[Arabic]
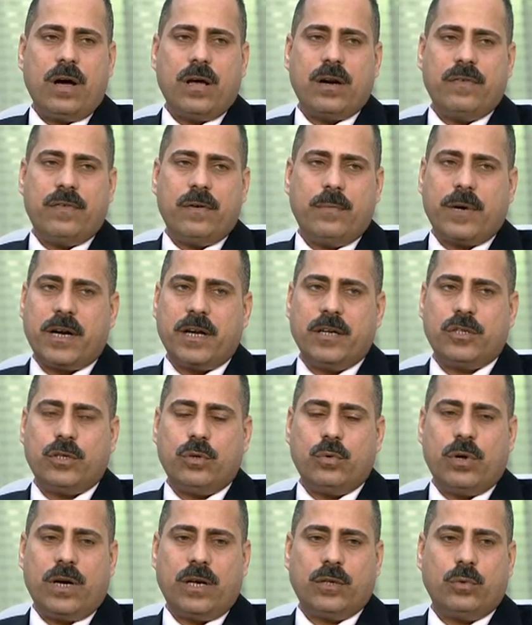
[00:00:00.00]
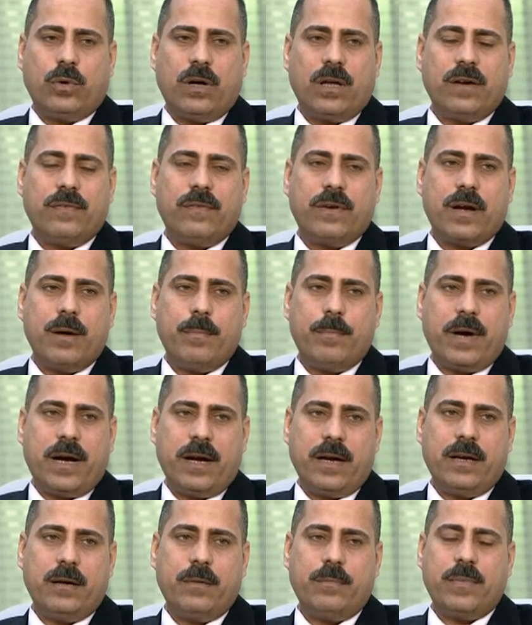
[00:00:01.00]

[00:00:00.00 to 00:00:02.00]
عرفه ما كانش لوحده وعرفه كان معاه